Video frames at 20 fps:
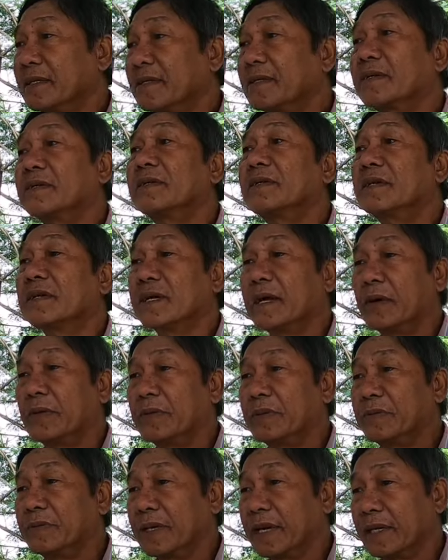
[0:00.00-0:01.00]
đó có người
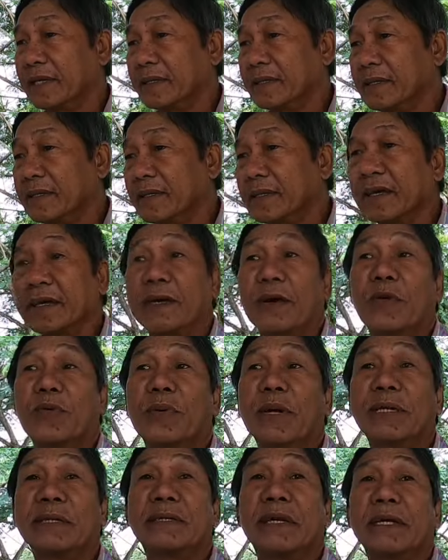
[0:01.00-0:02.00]
cậu ông gành người
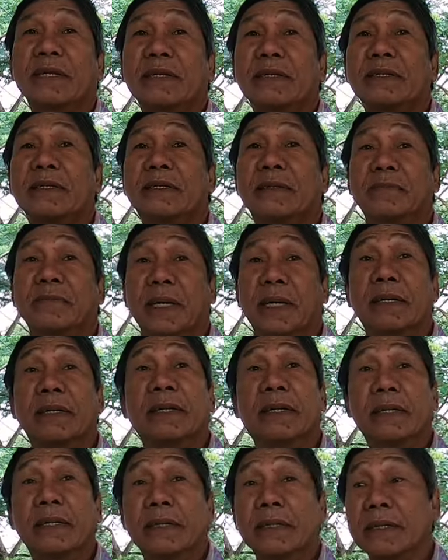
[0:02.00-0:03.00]
cậu bán sách ở dưới công
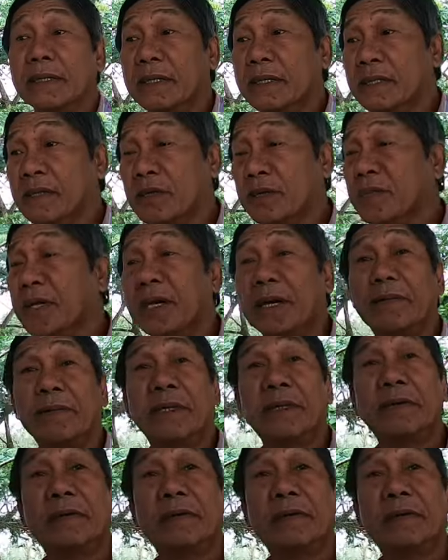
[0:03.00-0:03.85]
tử á dạ có biết ổng